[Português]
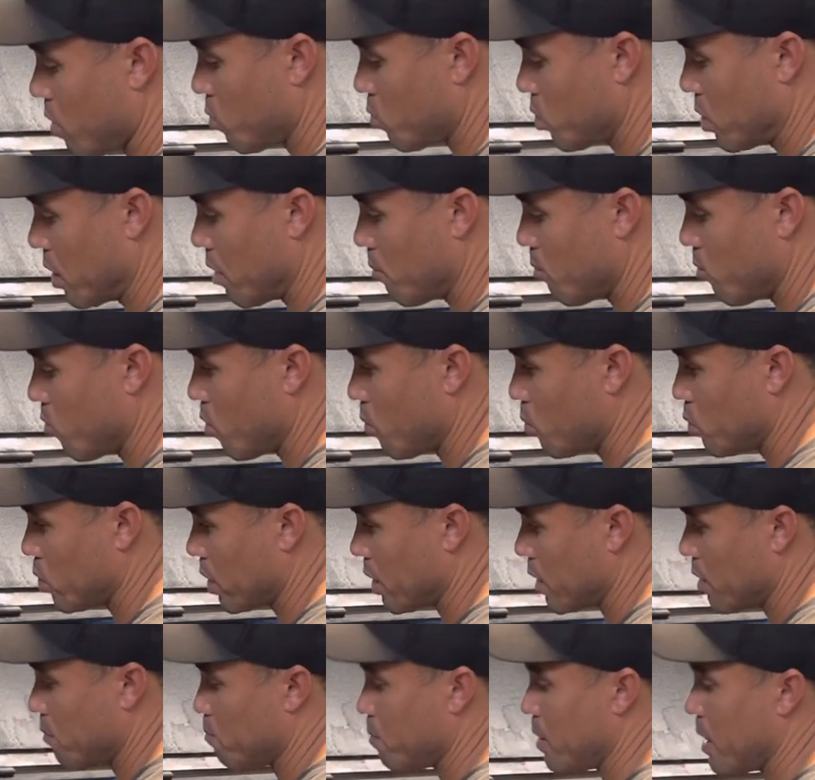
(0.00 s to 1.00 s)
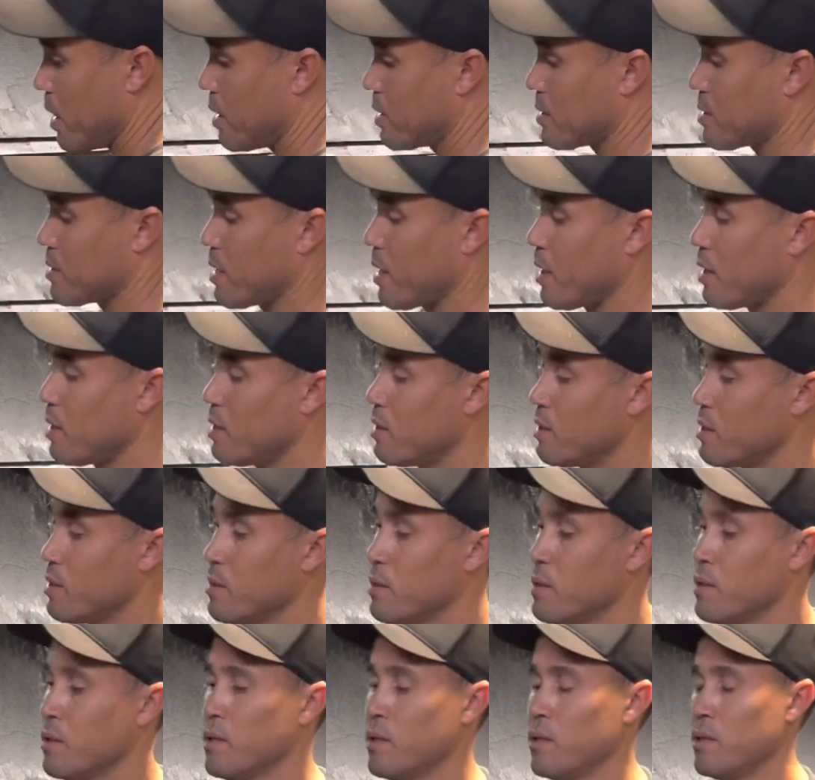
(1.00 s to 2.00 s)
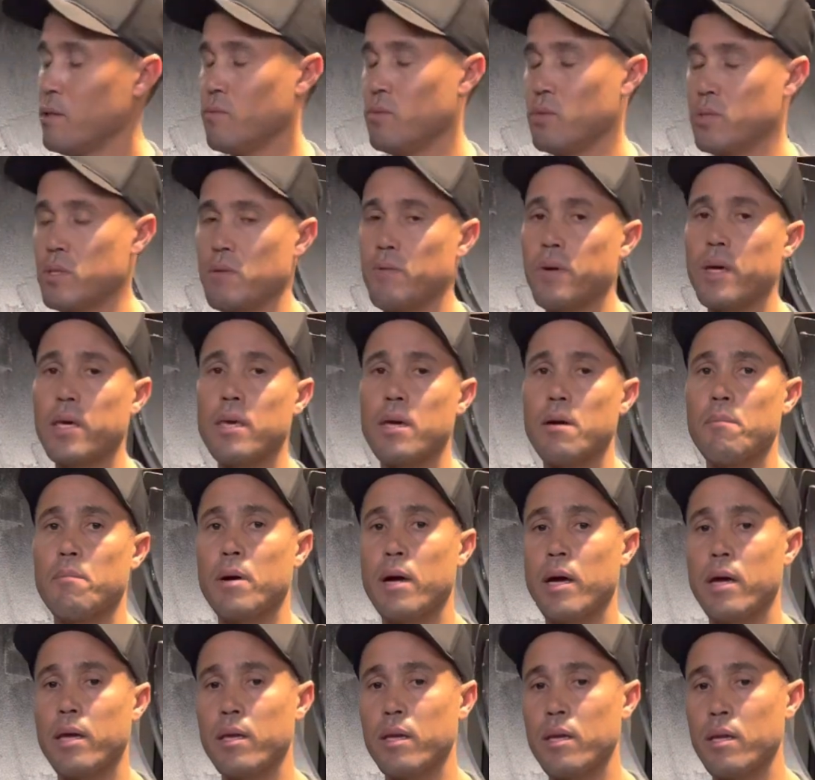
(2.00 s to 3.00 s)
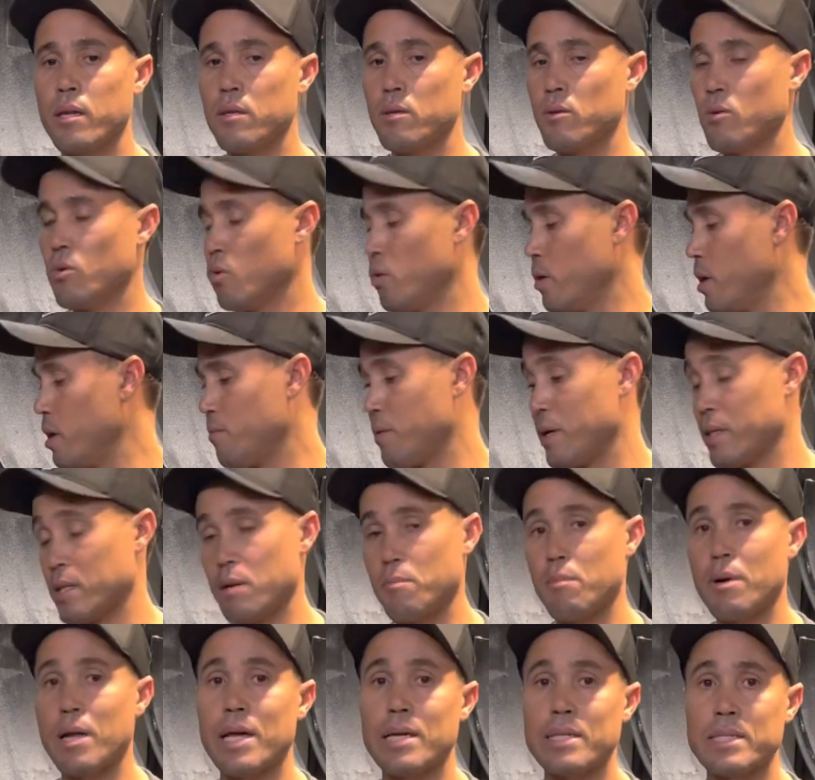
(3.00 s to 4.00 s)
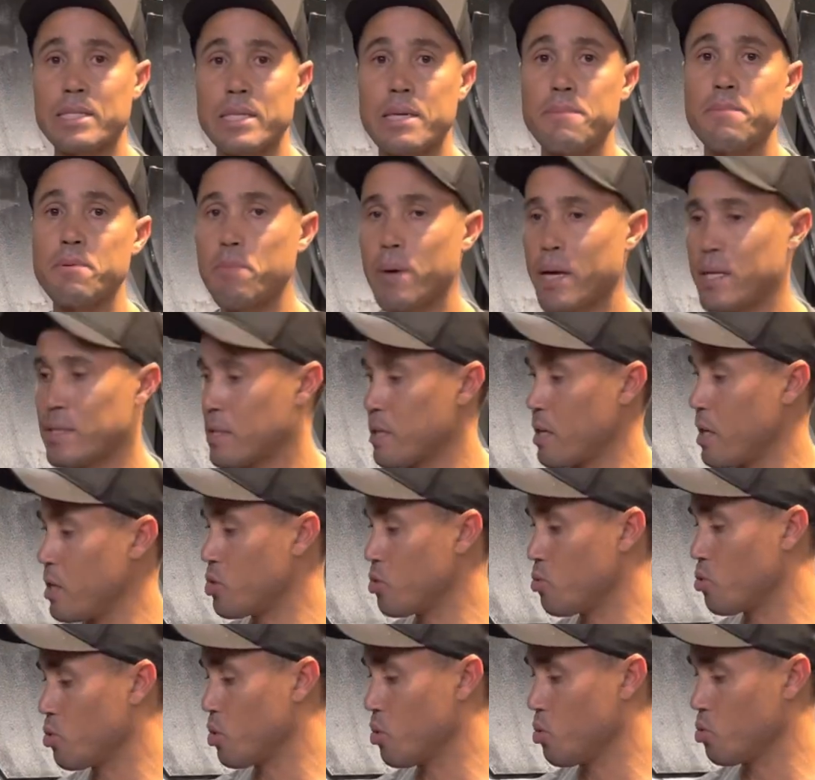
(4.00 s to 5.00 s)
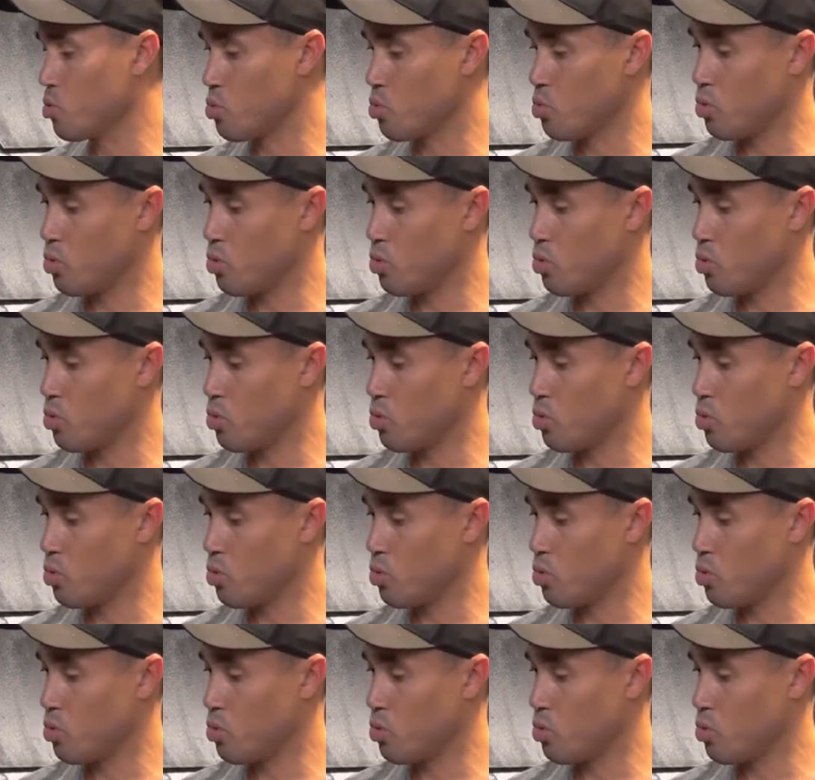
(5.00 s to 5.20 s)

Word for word: um termômetro aqui bem na saída, você vai queimar ele ou ele vai trabalhar sempre mais quente do que os